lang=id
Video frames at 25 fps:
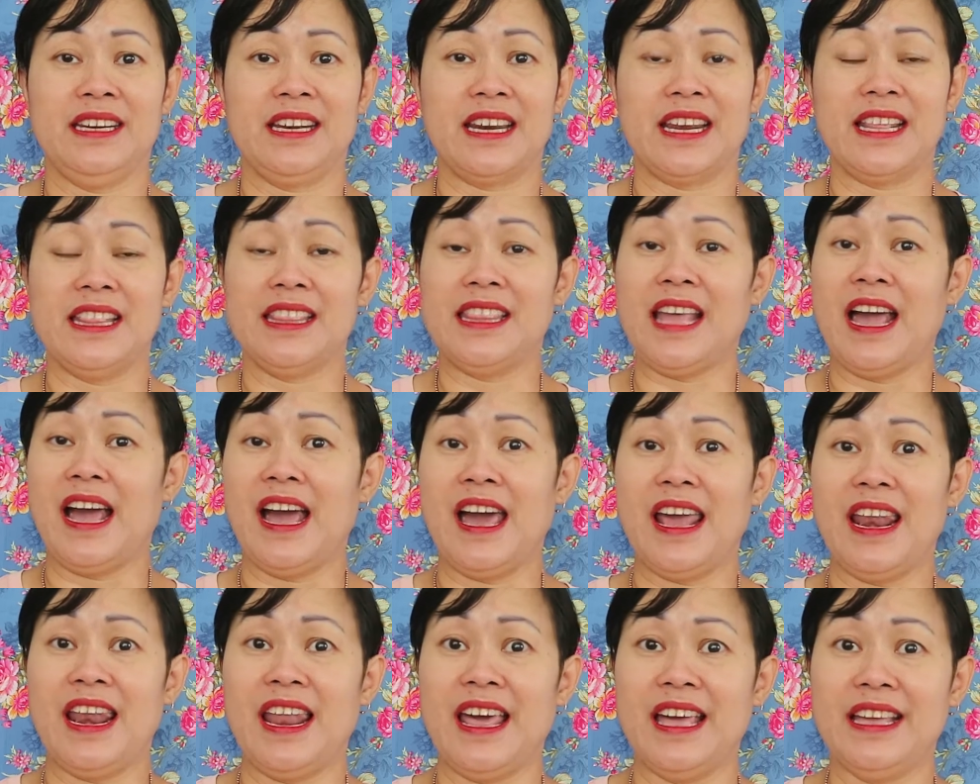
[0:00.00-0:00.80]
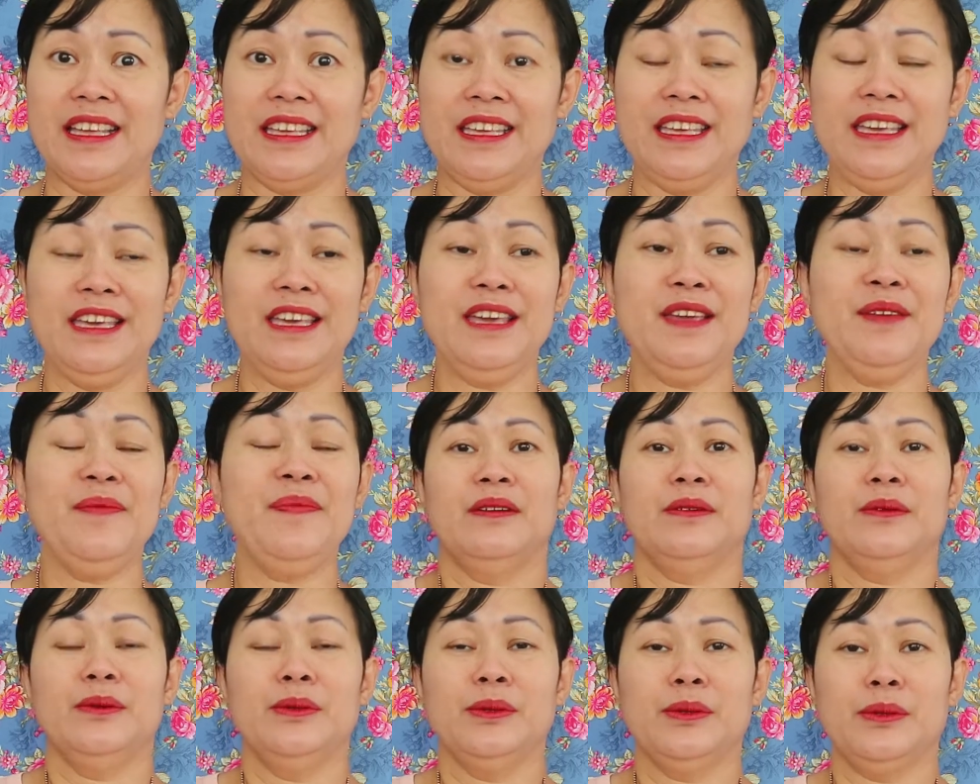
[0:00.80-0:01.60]
rintangan lagi
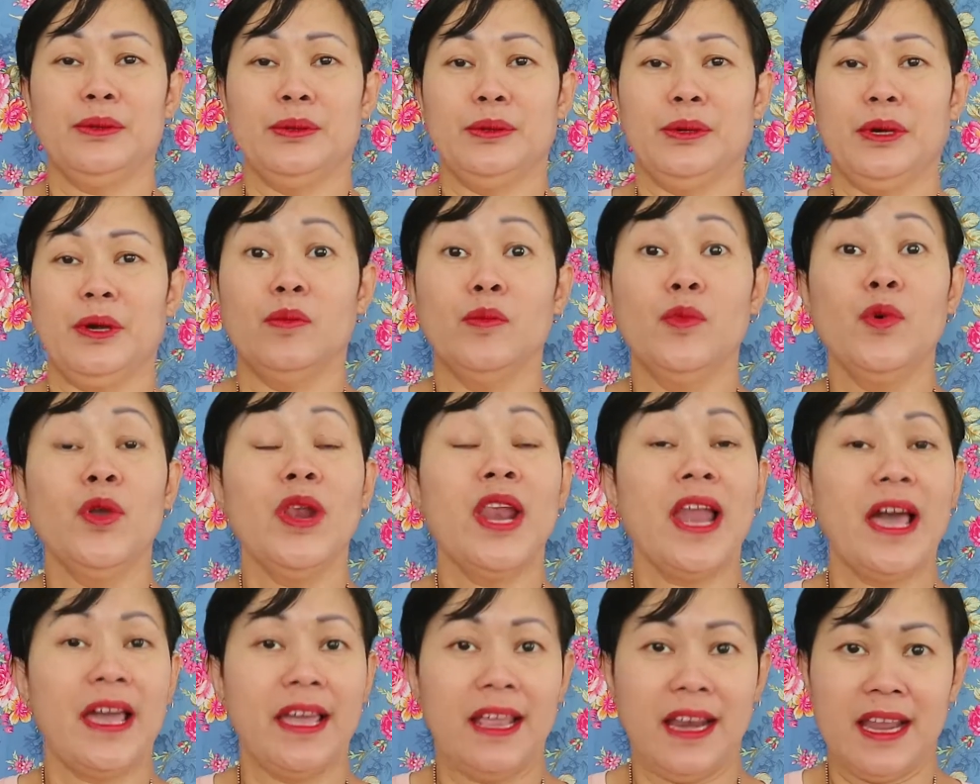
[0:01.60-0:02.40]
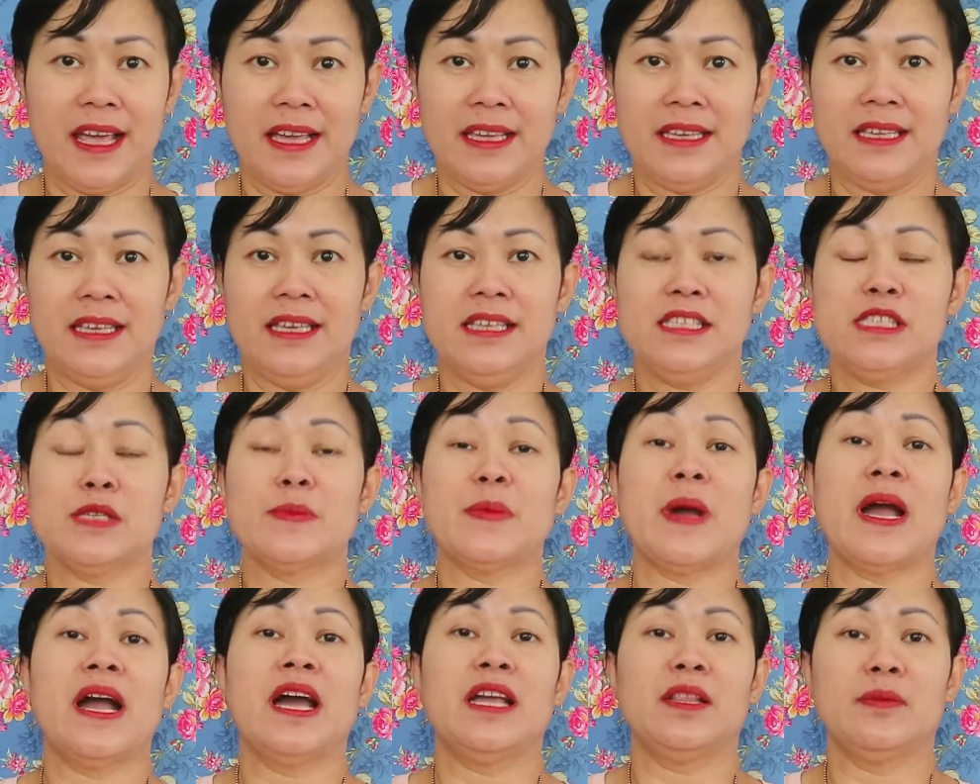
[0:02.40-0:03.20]
untuk mulai lagi
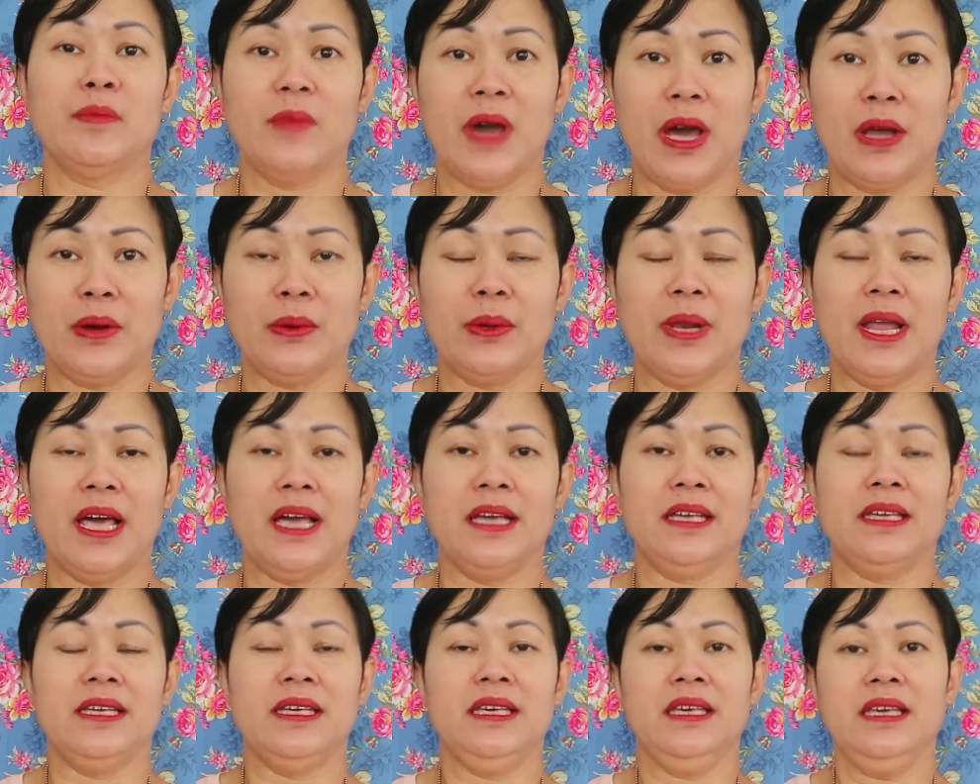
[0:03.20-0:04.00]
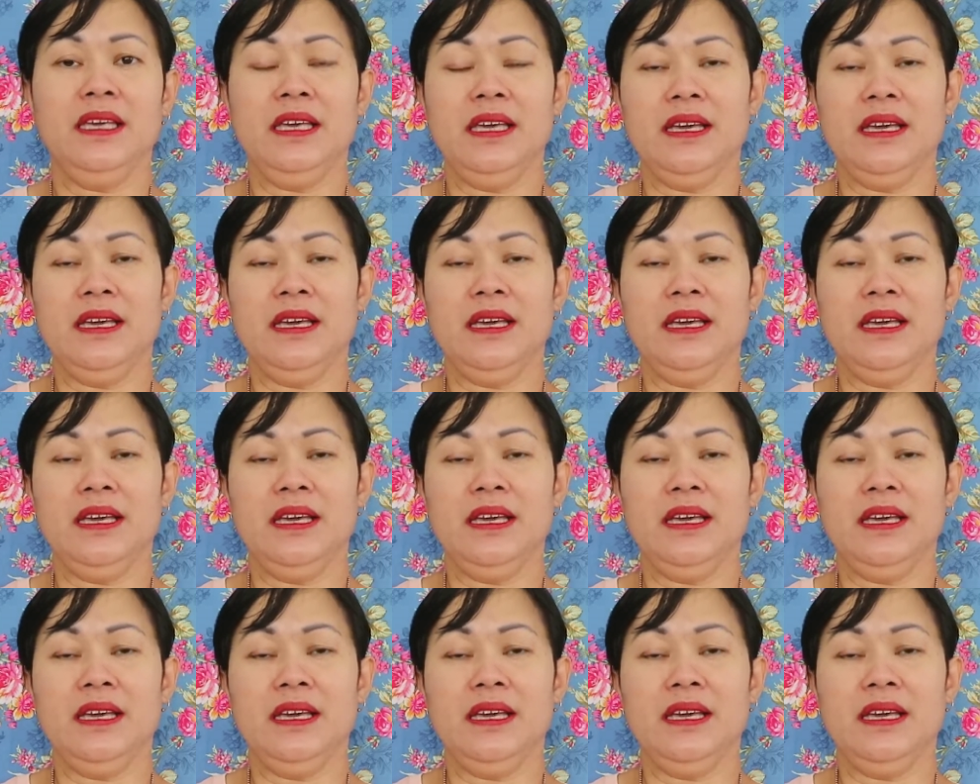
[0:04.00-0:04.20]
semangat baru lagi